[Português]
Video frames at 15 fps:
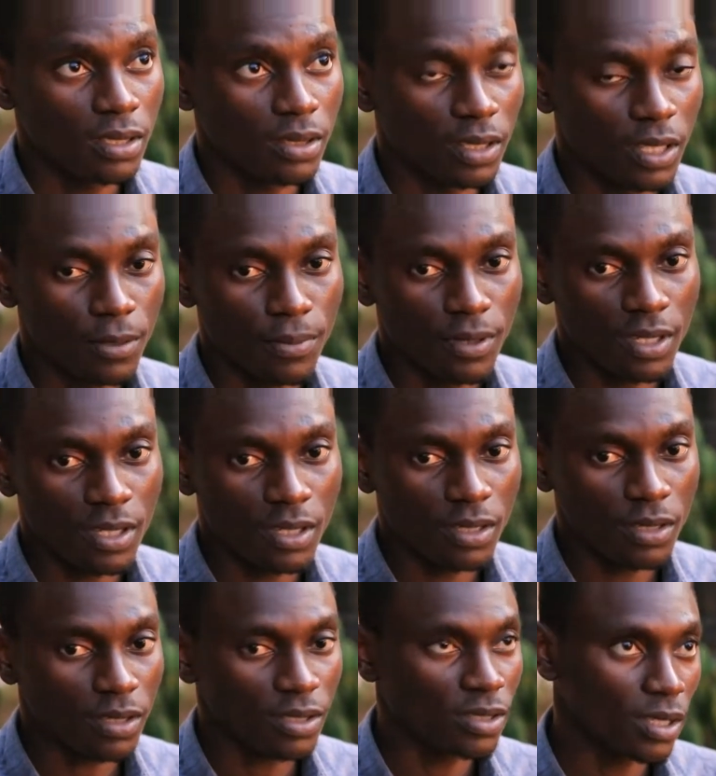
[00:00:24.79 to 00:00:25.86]

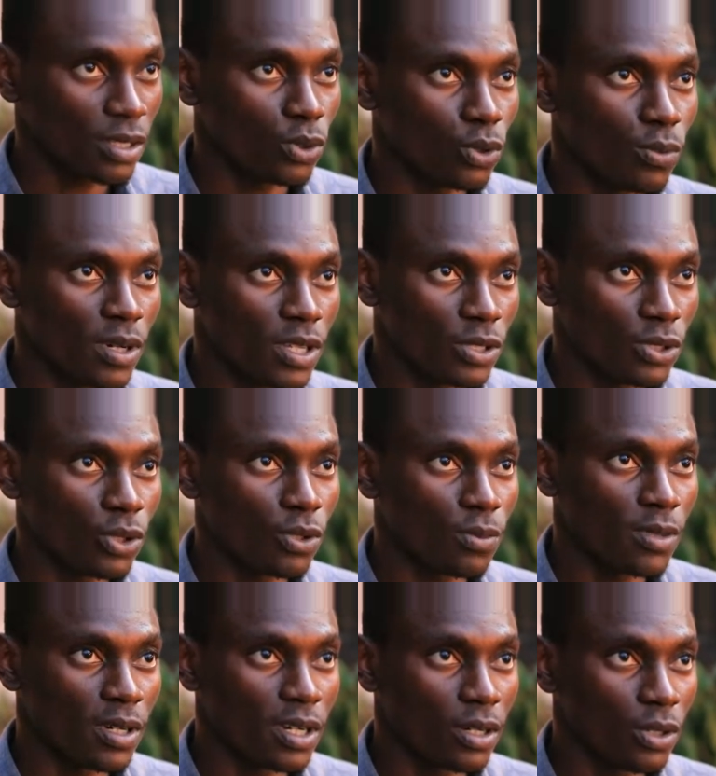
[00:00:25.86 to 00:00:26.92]
também sendo uma
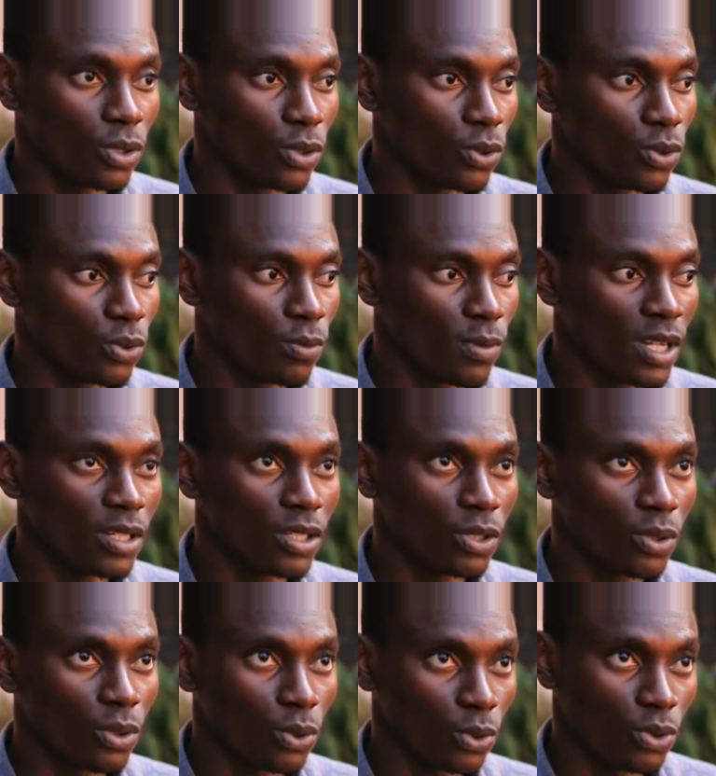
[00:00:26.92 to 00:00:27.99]
idioma, uma
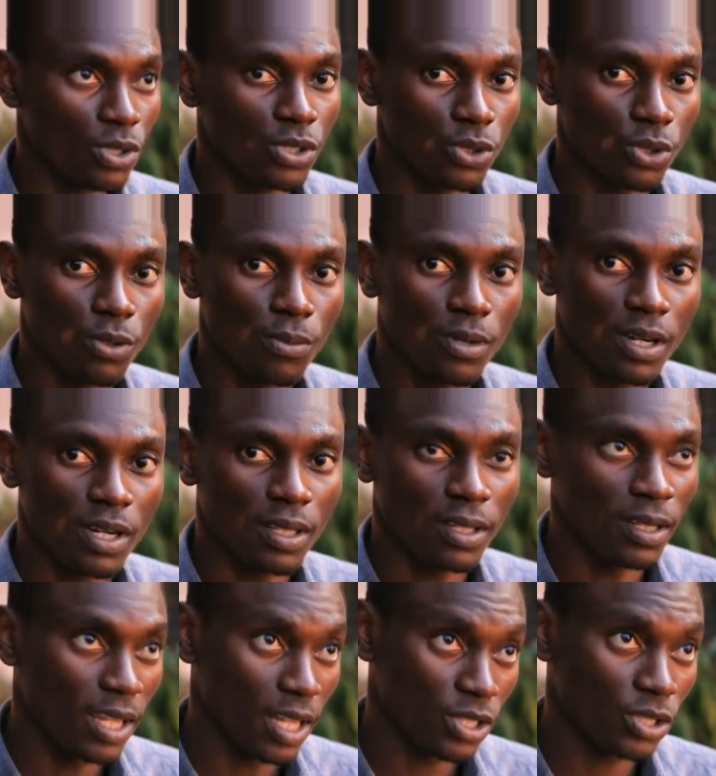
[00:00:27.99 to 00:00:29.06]
língua, um
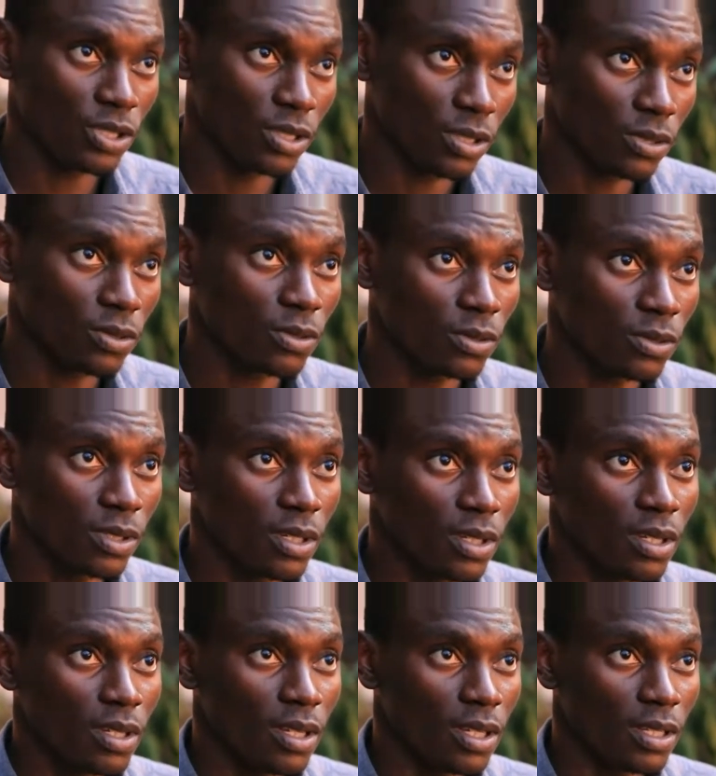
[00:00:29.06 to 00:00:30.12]
idioma latino,
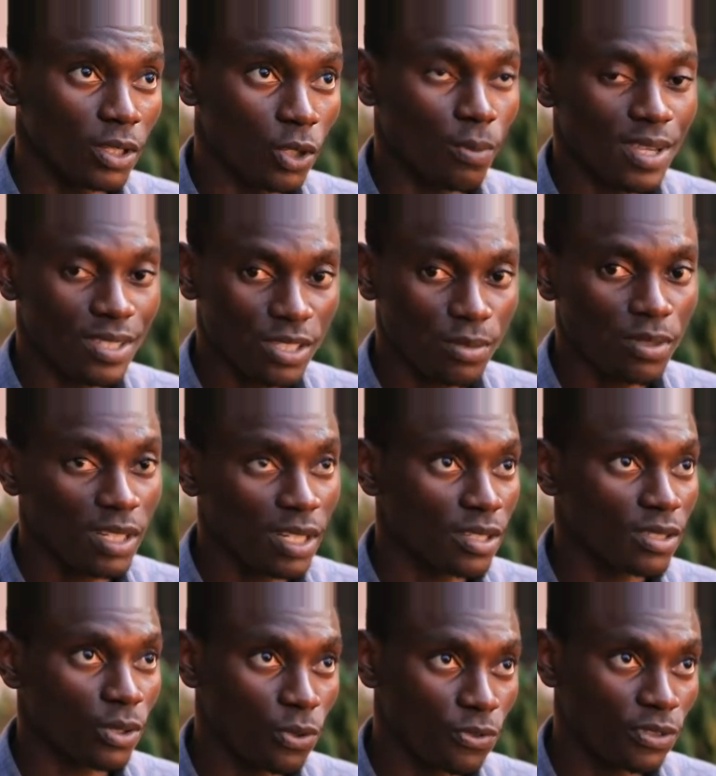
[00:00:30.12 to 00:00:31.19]
e tem uma
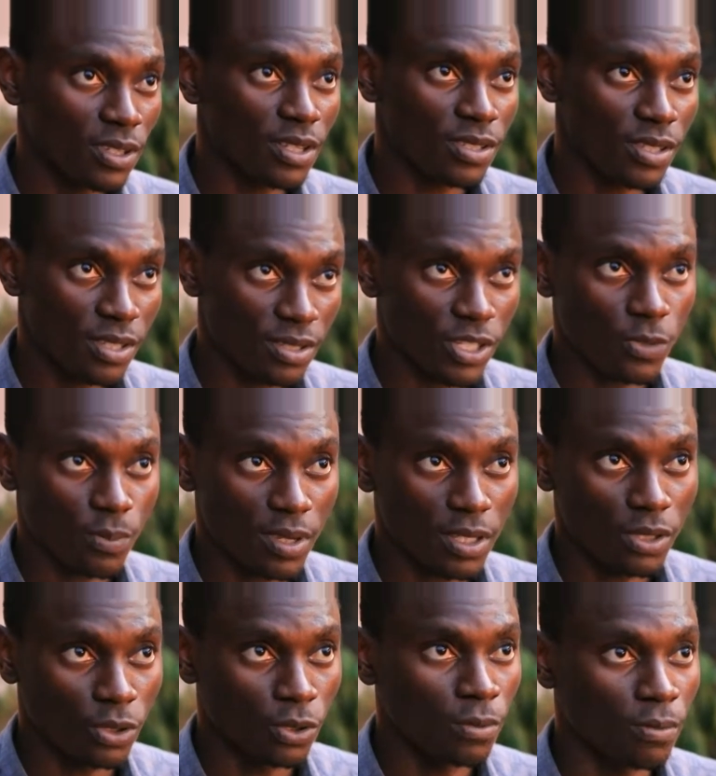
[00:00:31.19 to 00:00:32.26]
semelhança com francês e
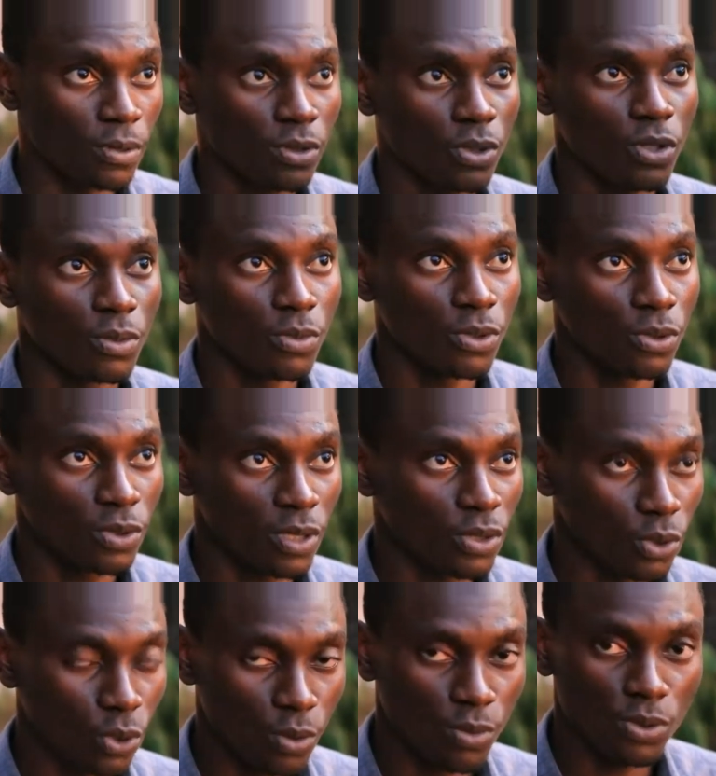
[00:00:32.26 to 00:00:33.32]
espanhol. Bom, como eu
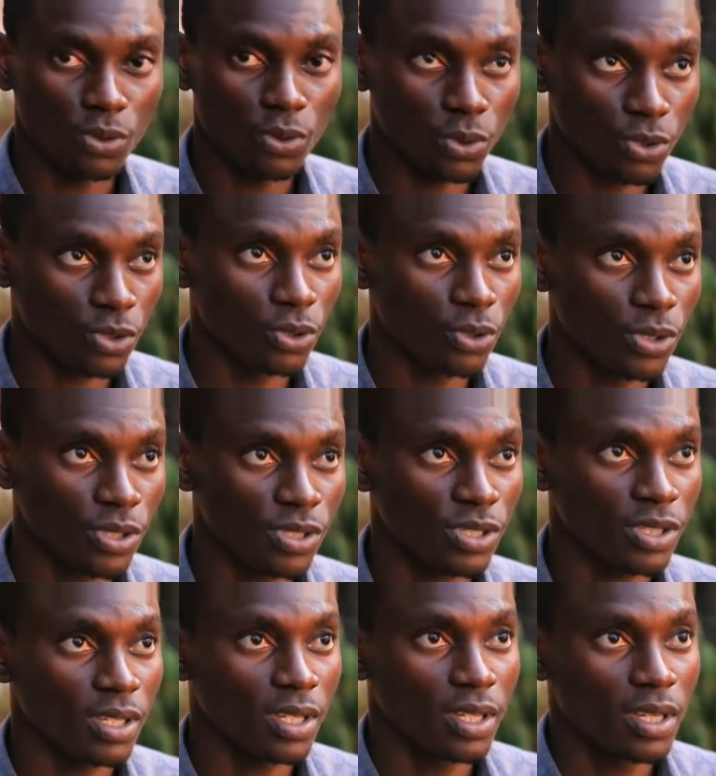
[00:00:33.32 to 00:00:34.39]
tenho domínio dos
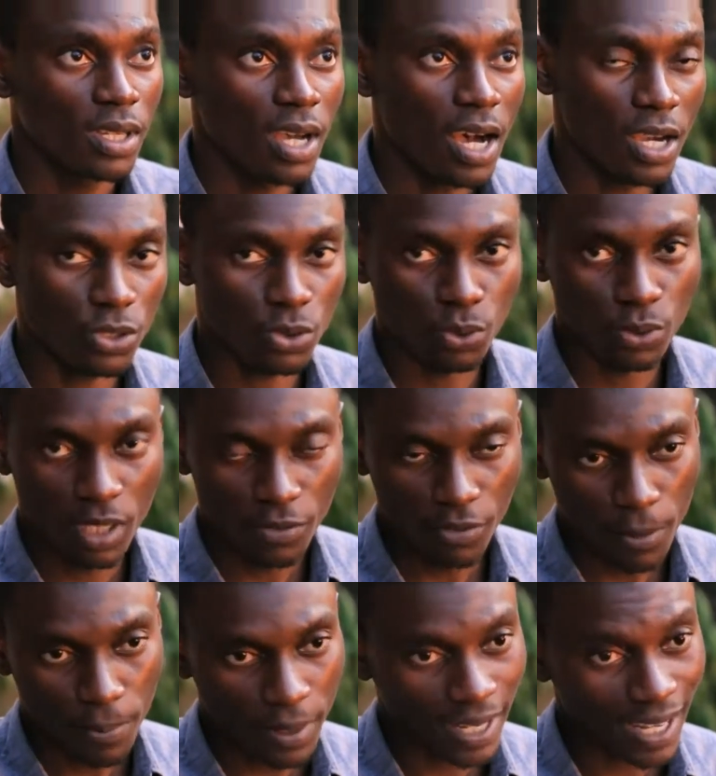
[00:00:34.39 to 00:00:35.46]
dois,
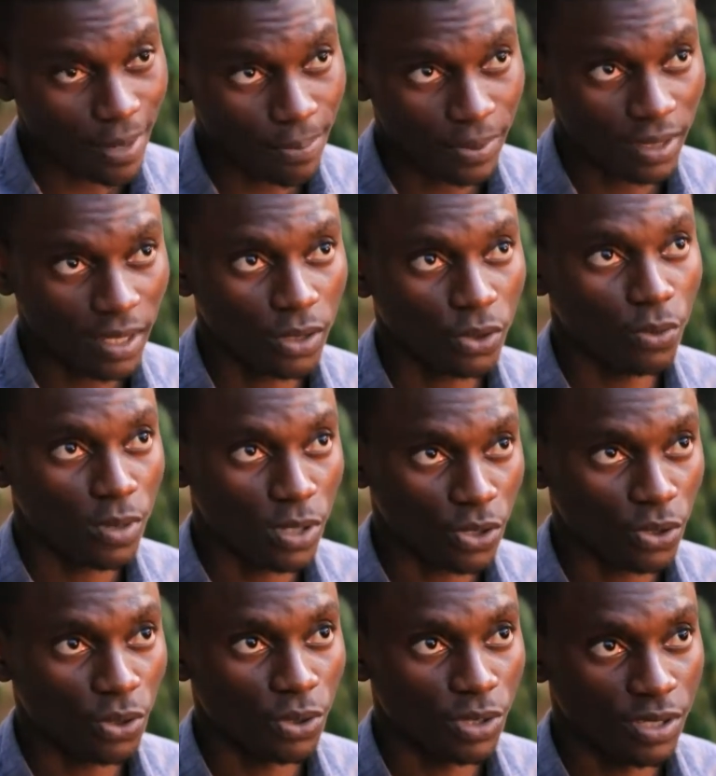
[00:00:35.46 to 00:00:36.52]
ajudava para captar
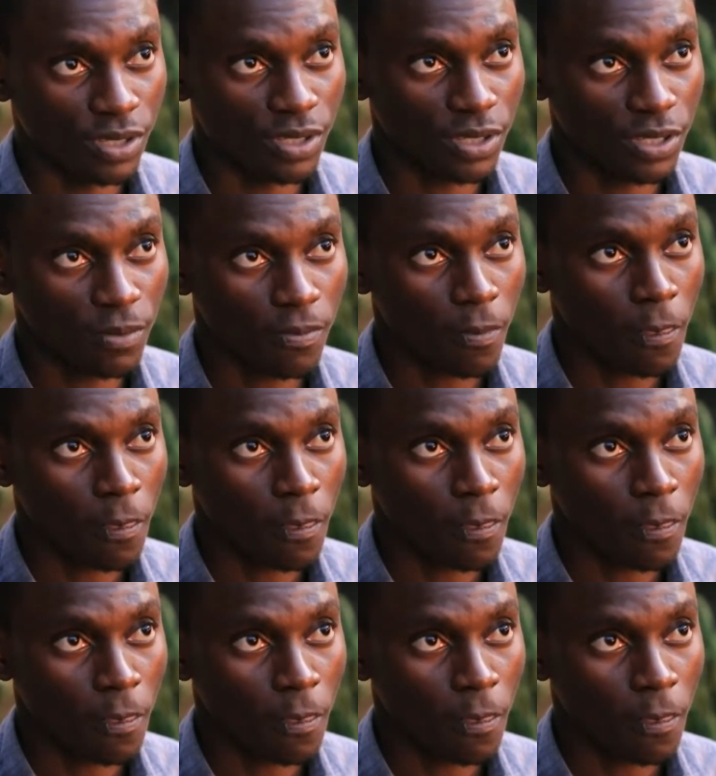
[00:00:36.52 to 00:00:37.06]
algumas coisas.